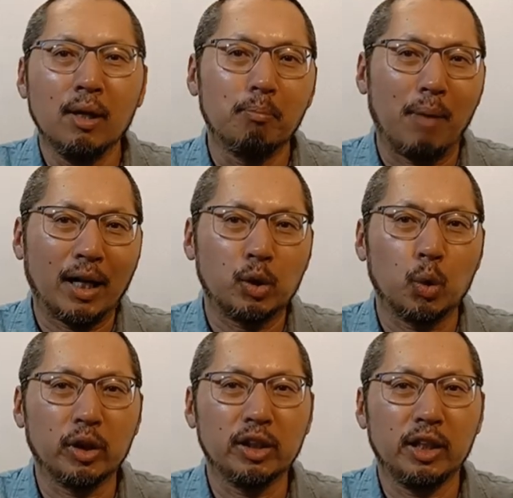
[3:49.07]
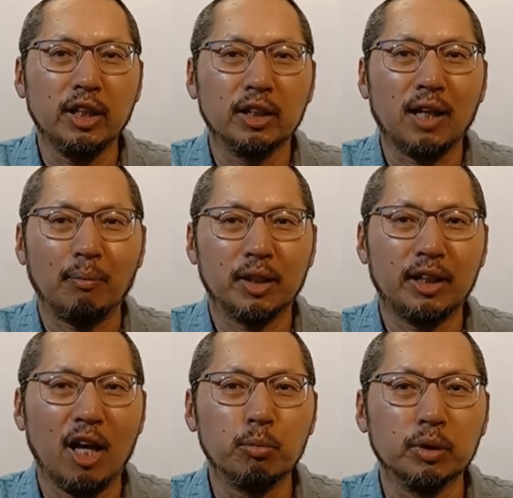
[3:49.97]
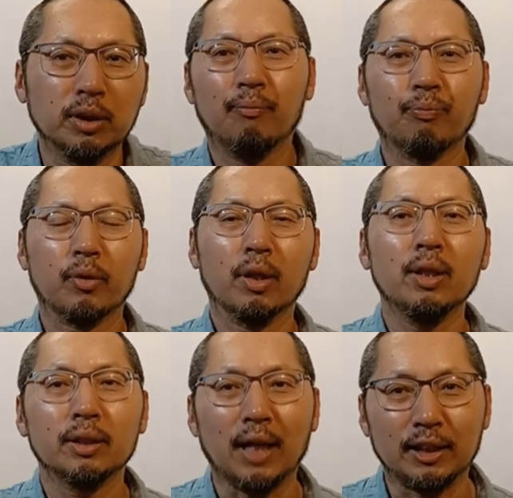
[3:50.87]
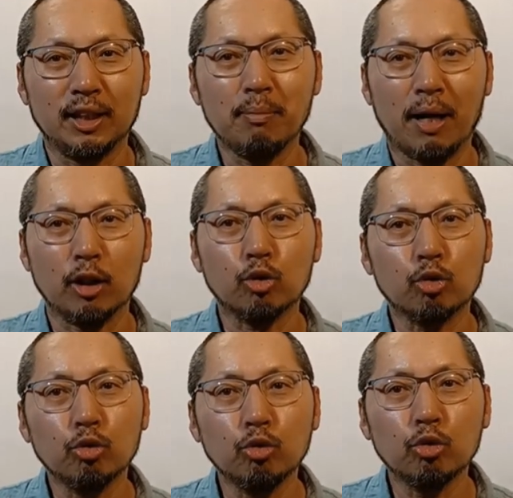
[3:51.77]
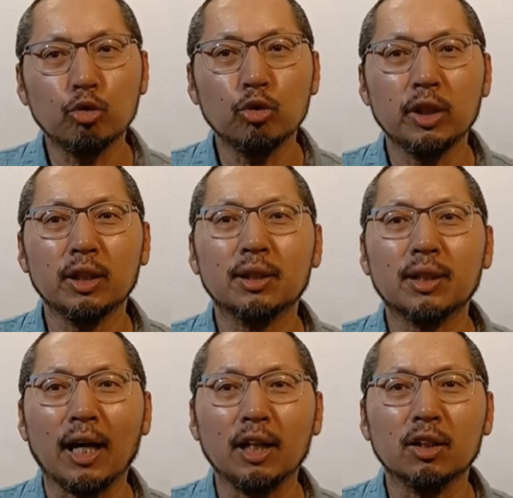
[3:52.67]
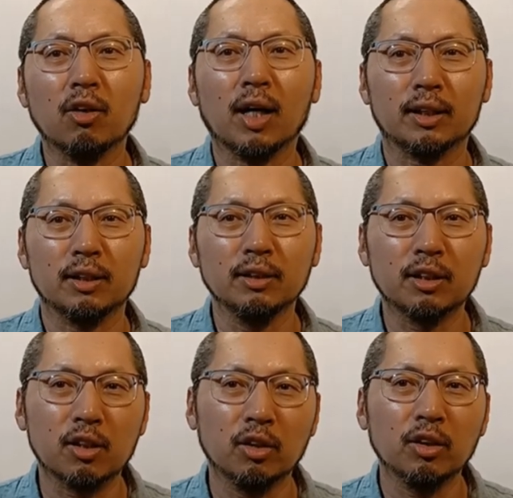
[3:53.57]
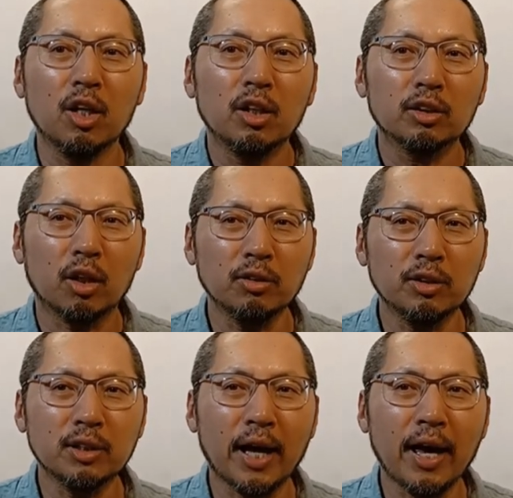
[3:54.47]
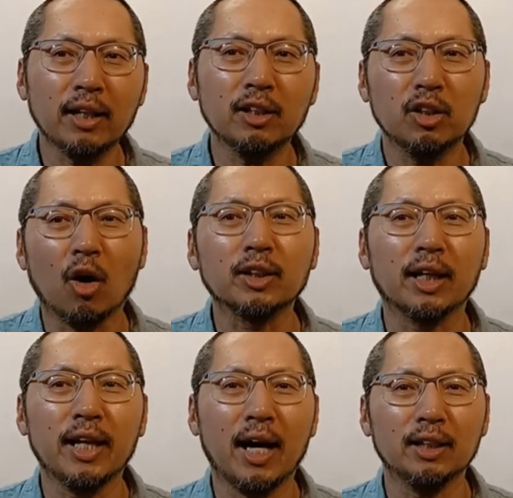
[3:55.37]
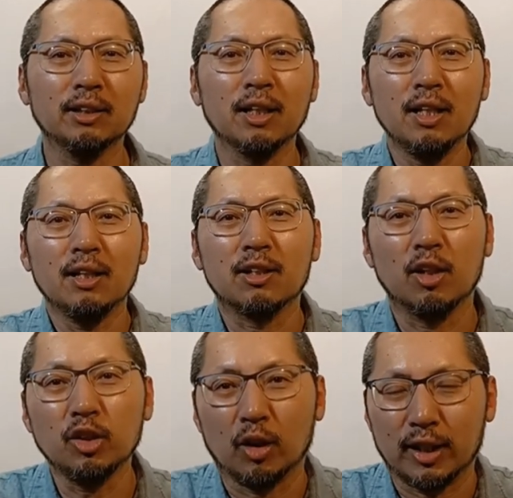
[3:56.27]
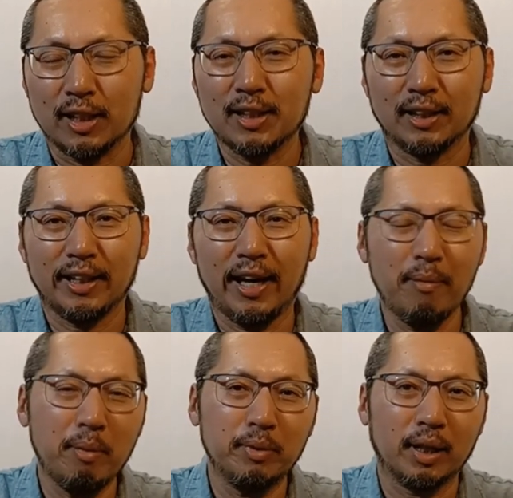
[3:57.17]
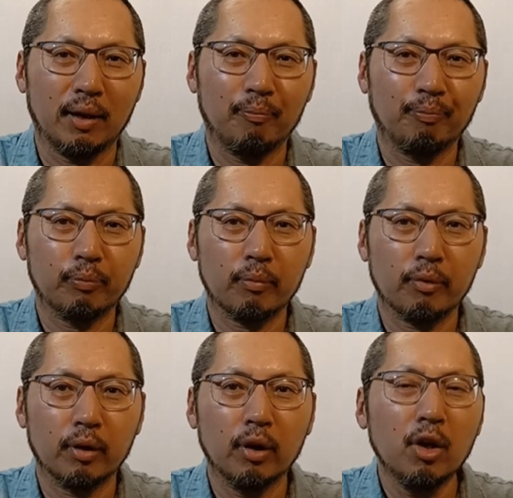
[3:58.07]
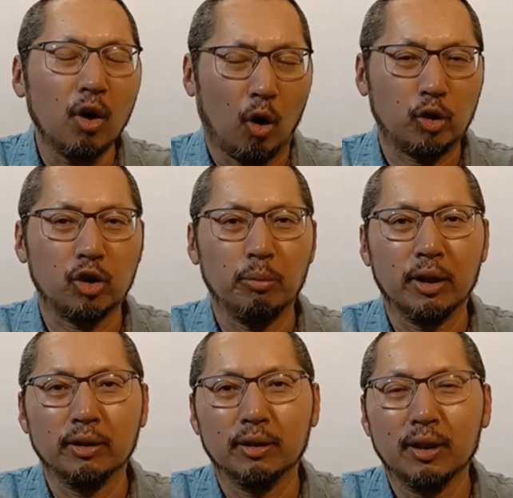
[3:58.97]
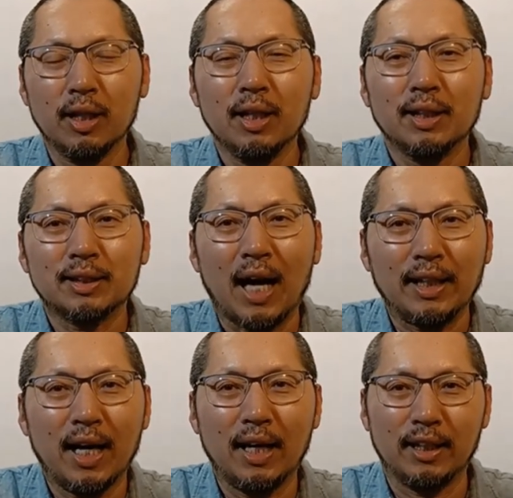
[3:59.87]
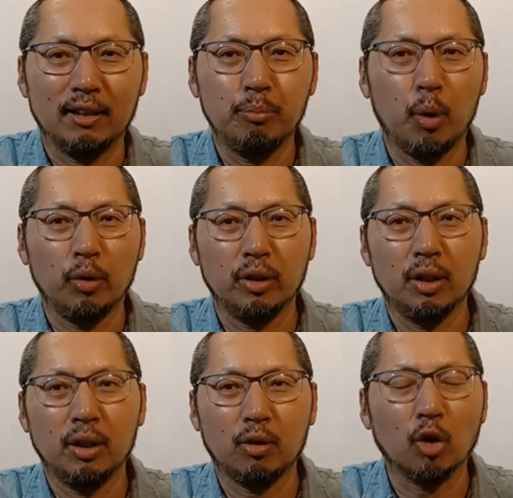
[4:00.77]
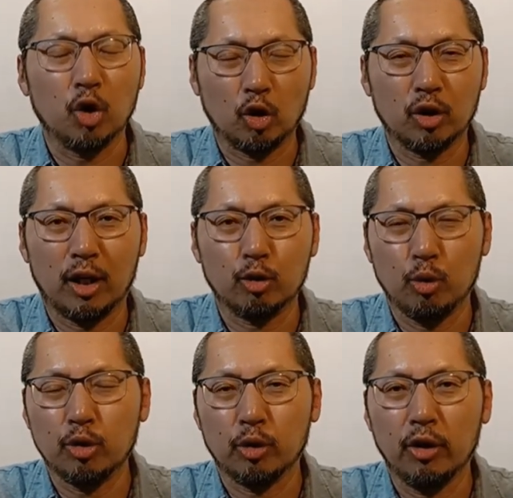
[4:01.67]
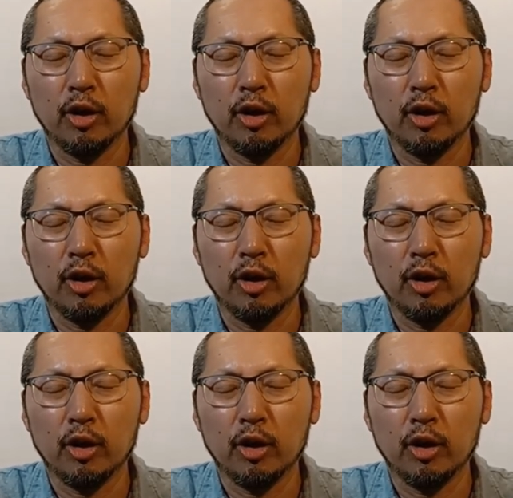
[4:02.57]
마초 기질이 있는 남자 대부분은 자신의 말을 순순히 따를 것 같은 그런 천생 여자네 하는 그런 여자를 찾아 헤맵니다. 어쩌면 사냥한다는 표현이 더 적절할 수도 있어요.